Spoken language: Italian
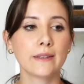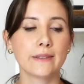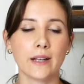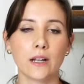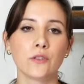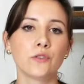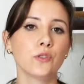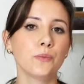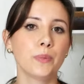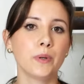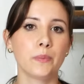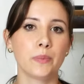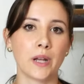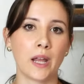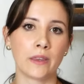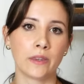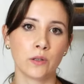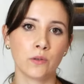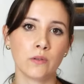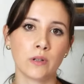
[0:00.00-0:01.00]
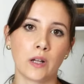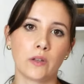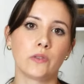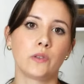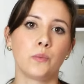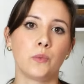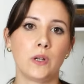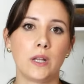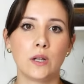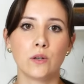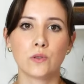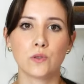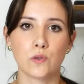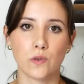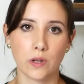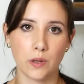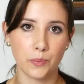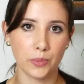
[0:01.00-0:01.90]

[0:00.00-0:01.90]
tanto per prendere un attimo le nozioni